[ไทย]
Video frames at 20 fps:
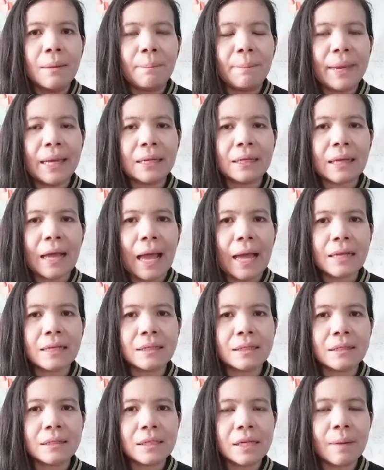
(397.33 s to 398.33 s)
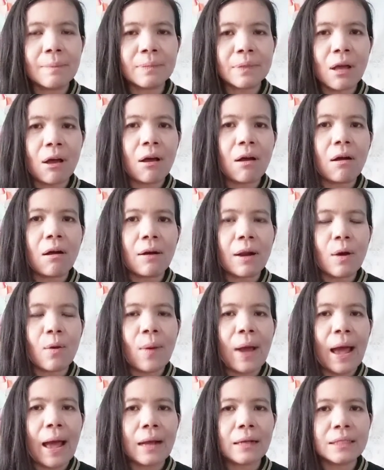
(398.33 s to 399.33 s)
เป็นการเชื่อมต่อระ
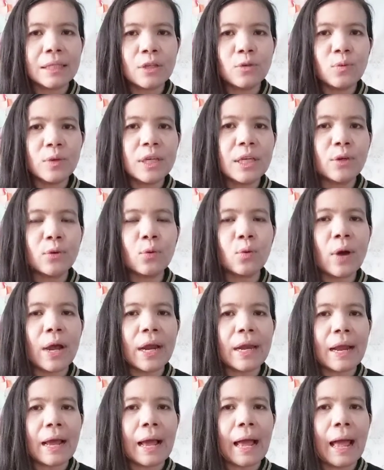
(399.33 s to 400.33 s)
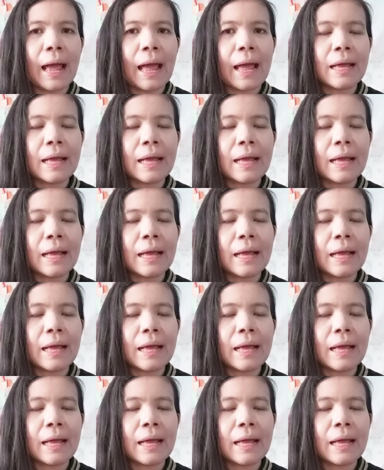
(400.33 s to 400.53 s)
หว่างทีวีด้วยนะคะ